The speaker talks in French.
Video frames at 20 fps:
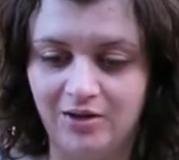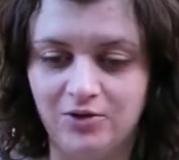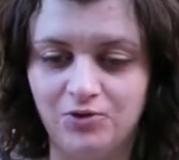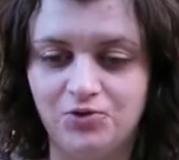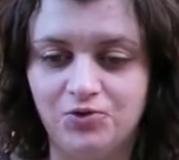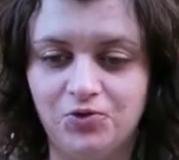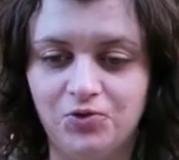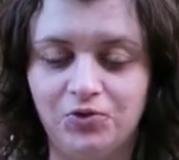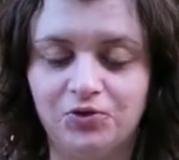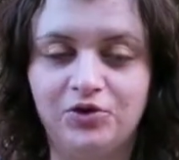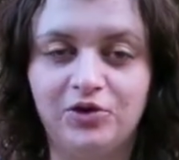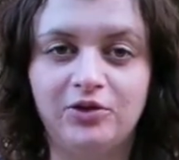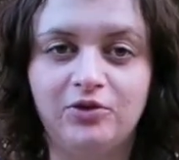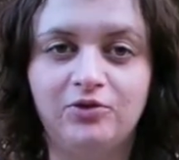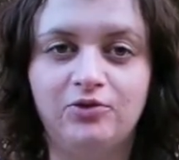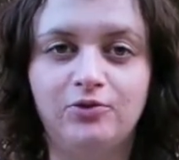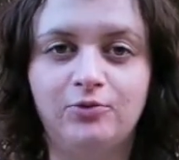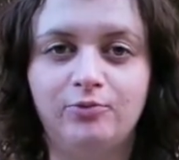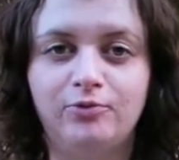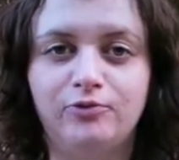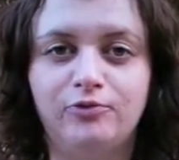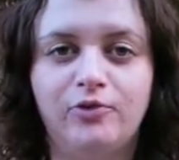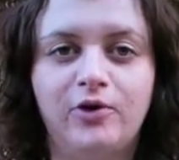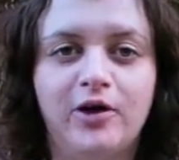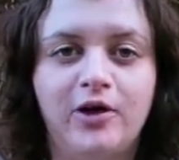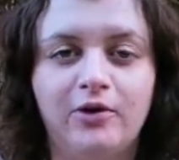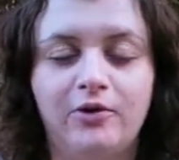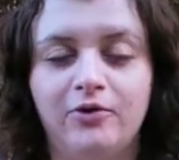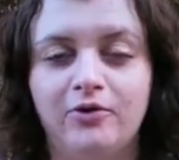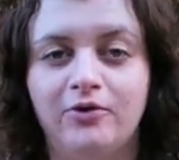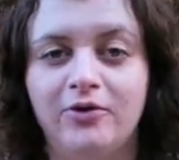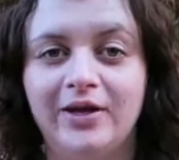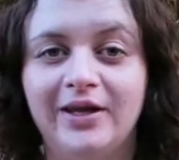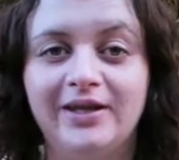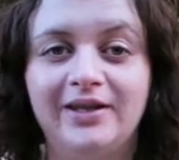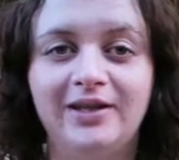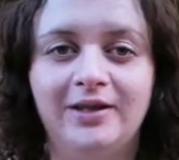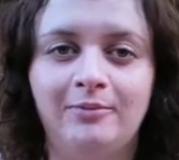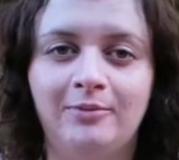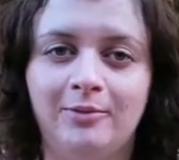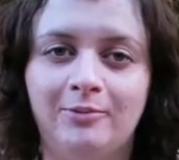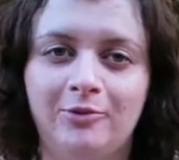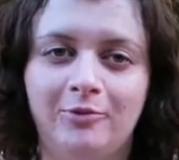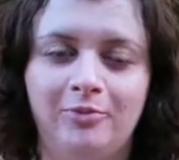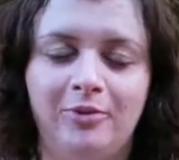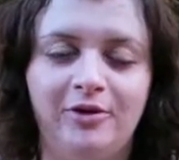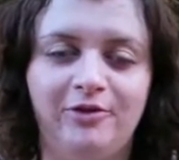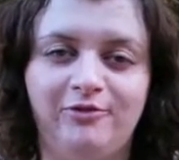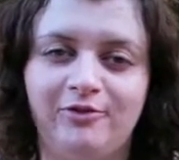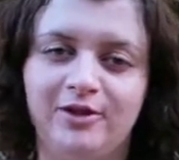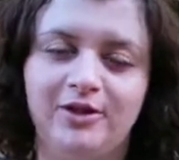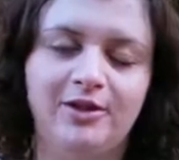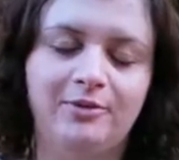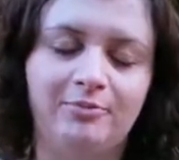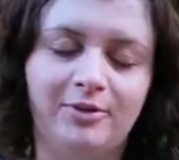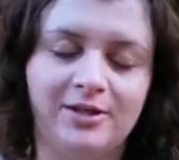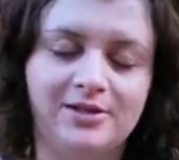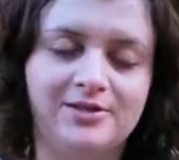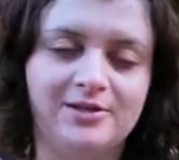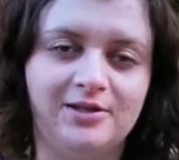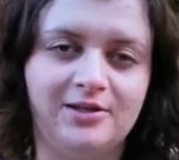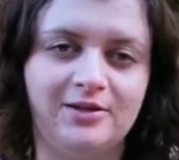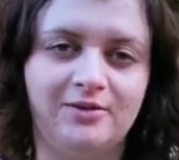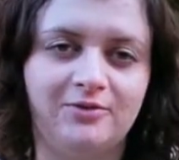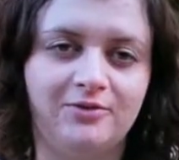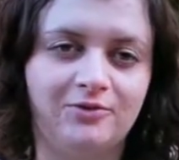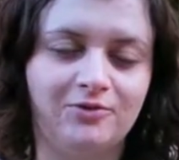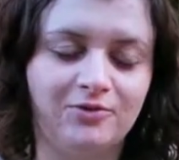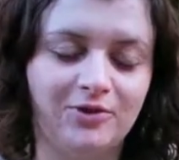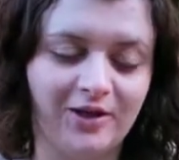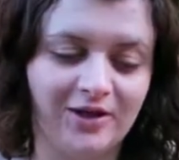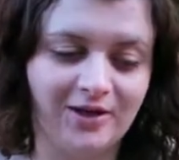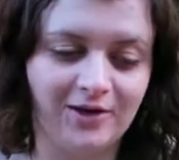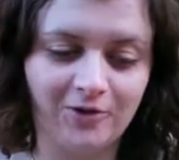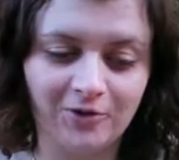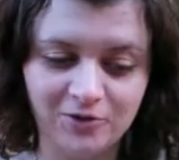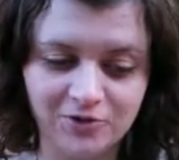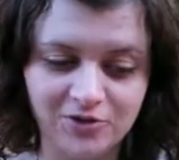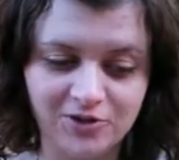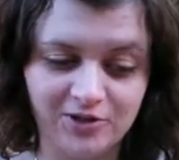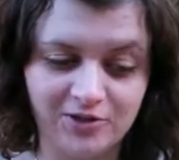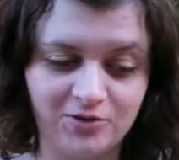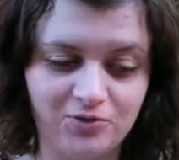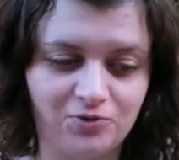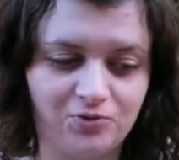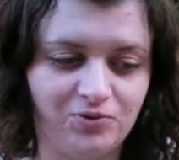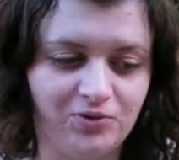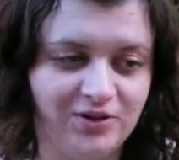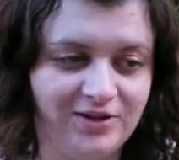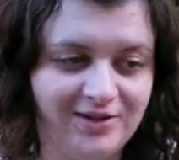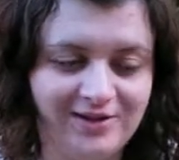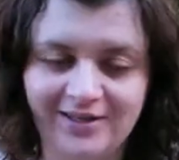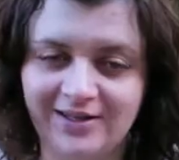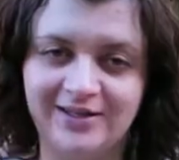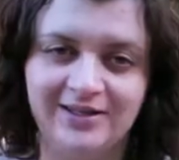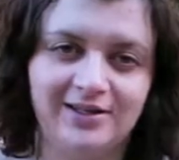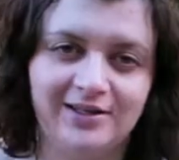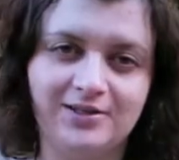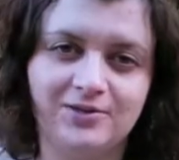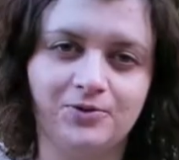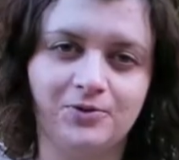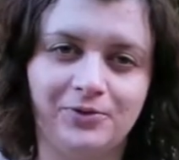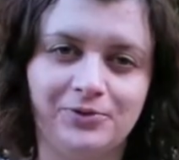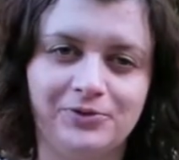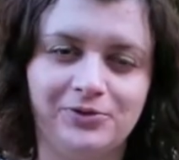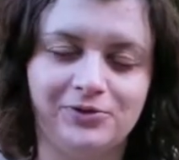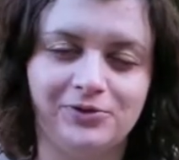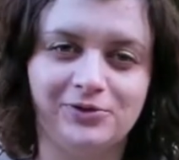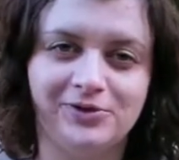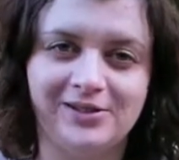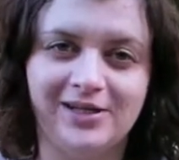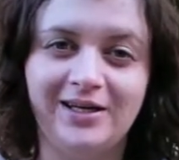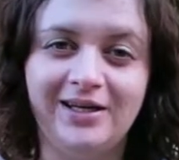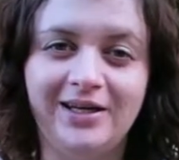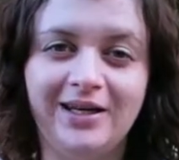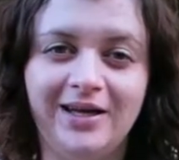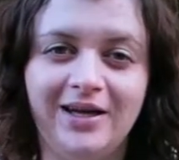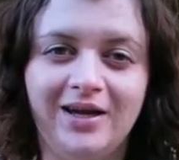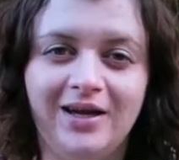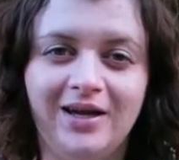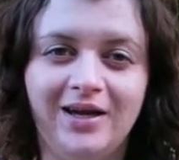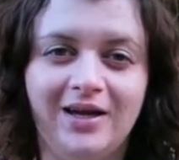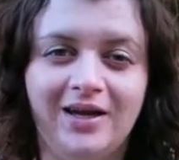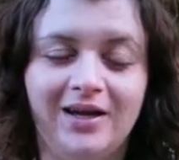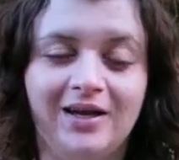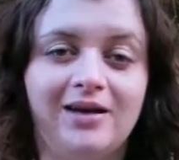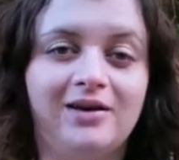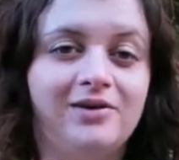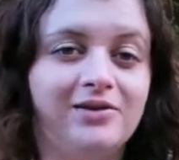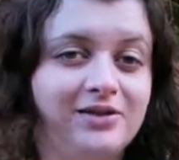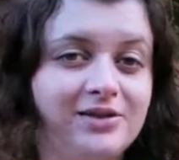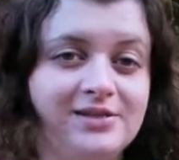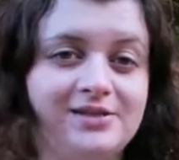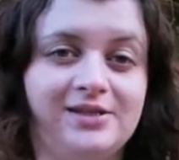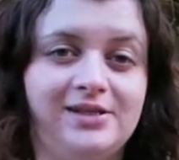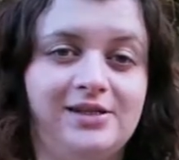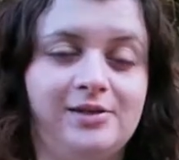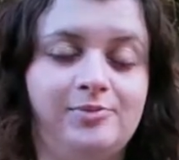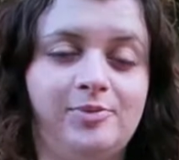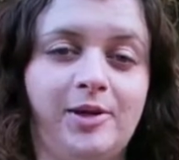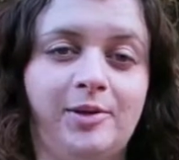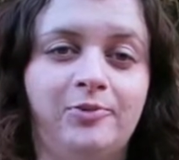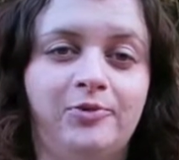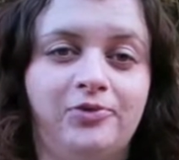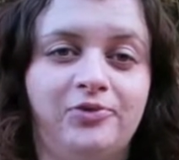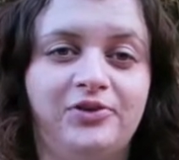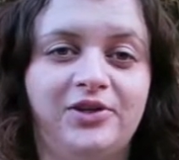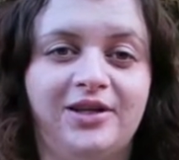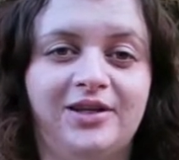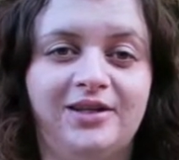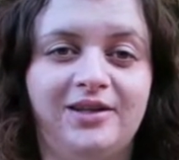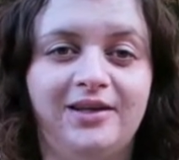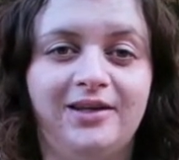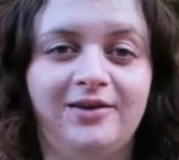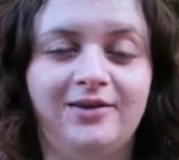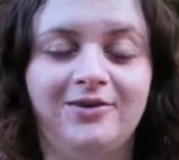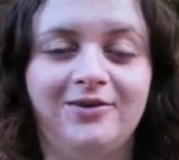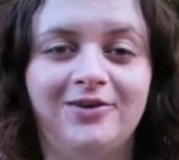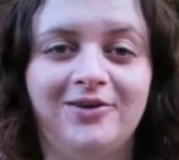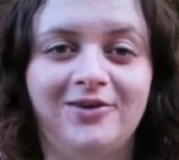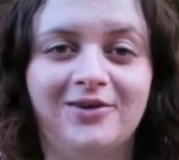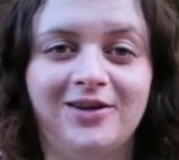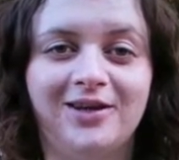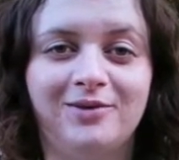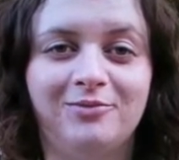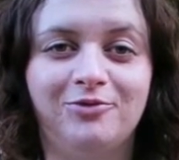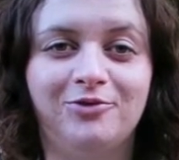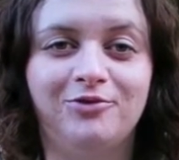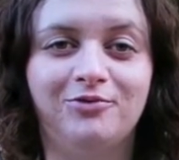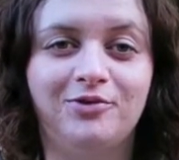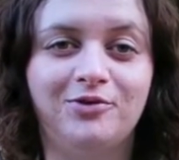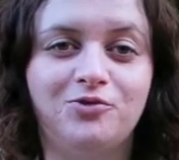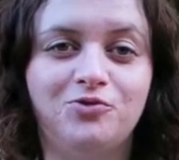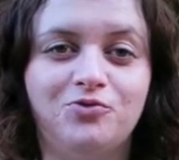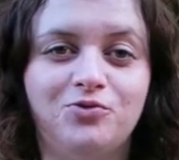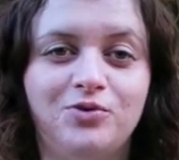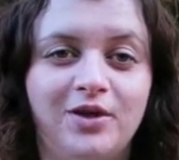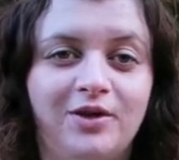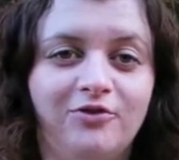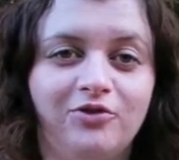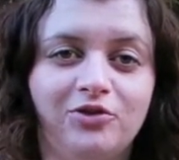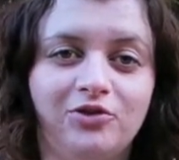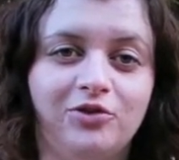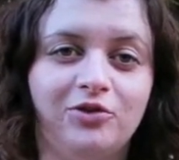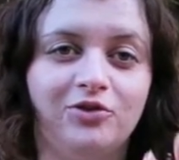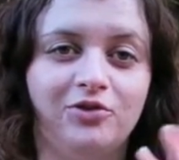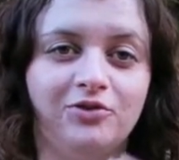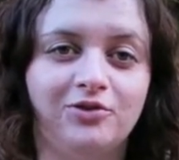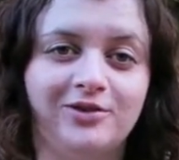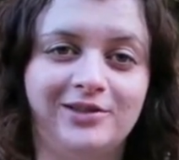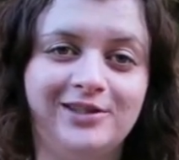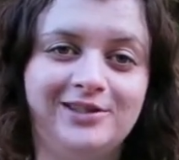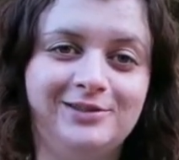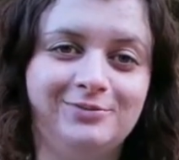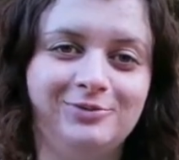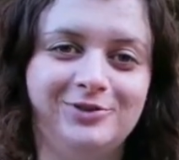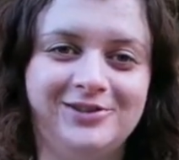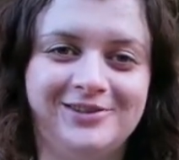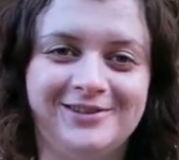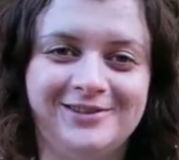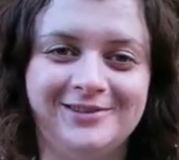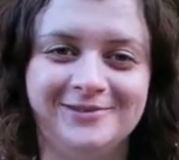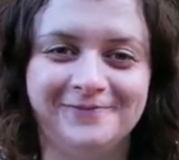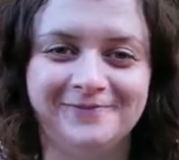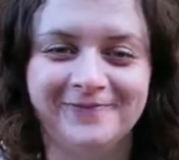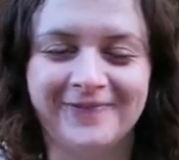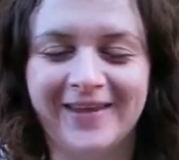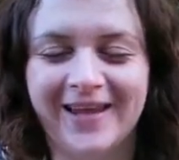Je suis contente de pouvoir euh, aider même en privé des personnes euh, avec leurs chiens. Je suis très très heureuse de ça. Et euh, n'hésitez pas à me contacter en cas de besoin, je suis à votre disposition.